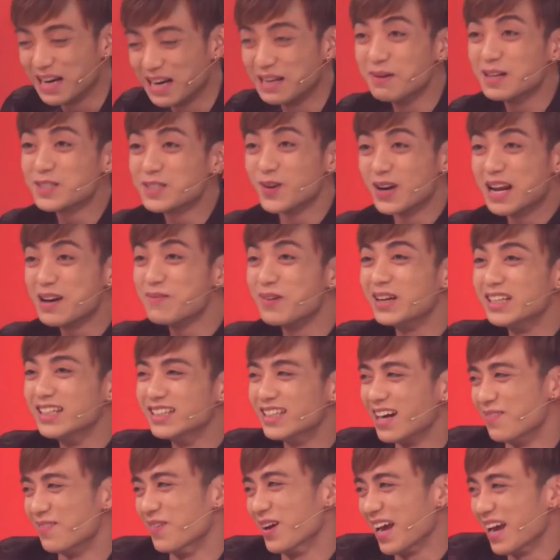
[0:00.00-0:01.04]
bạn ấy mà xuống đây mà
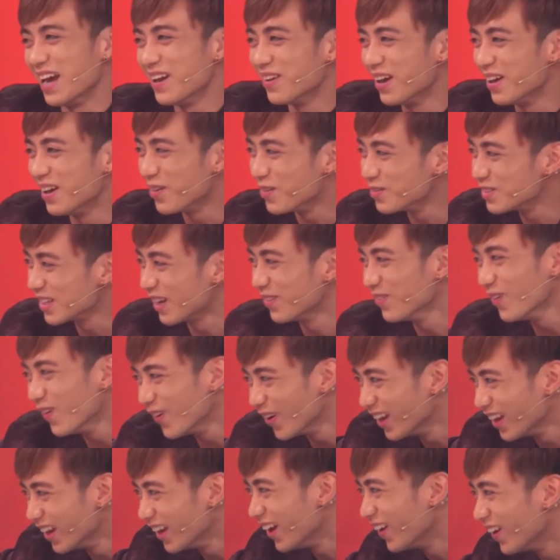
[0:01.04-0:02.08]
nhìn thẳng mặt em là em không dám
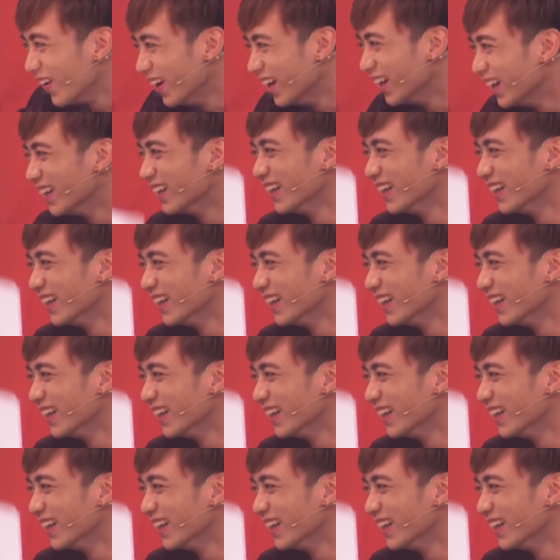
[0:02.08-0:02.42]
ngồi đây nữa đâu